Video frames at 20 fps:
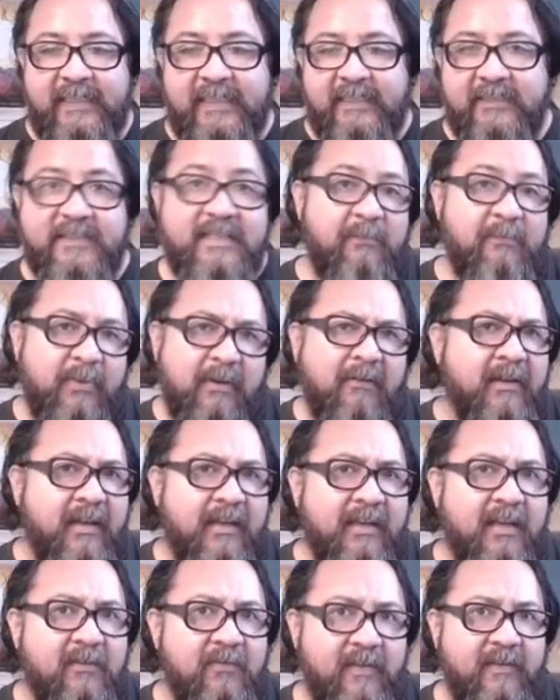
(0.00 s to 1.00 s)
siempre va a quedar
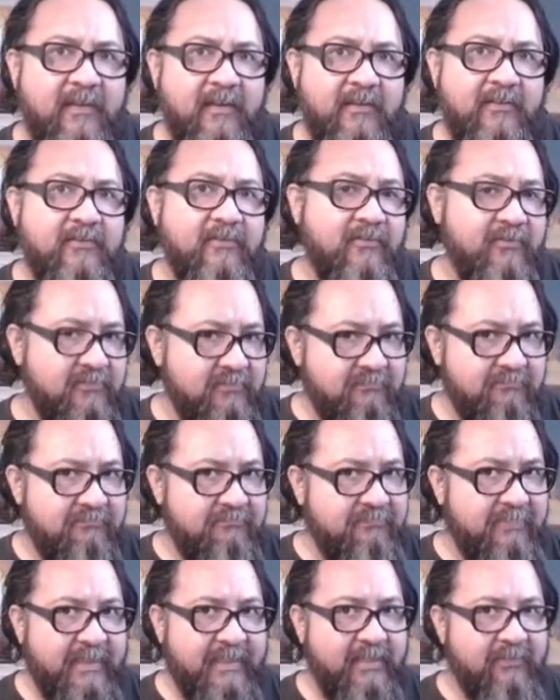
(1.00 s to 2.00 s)
el video
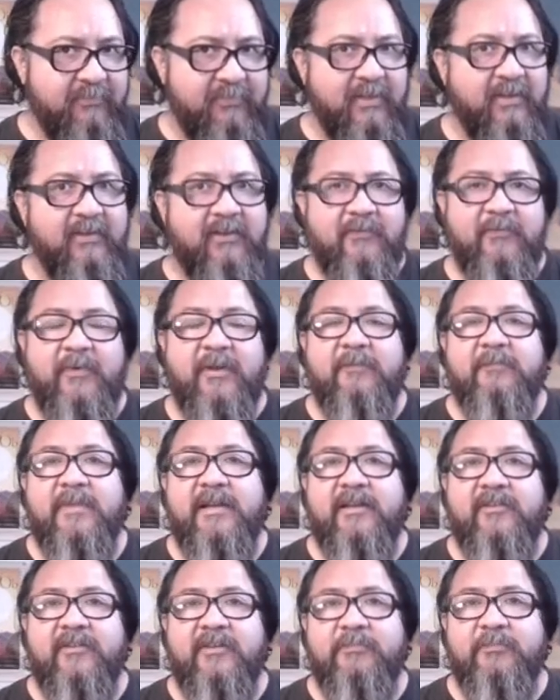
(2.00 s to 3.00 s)
para que ustedes puedan
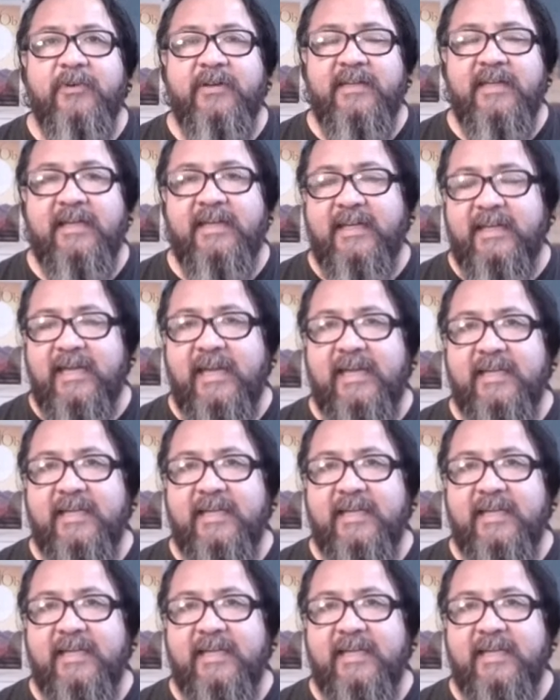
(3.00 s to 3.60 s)
verlo después en el canal.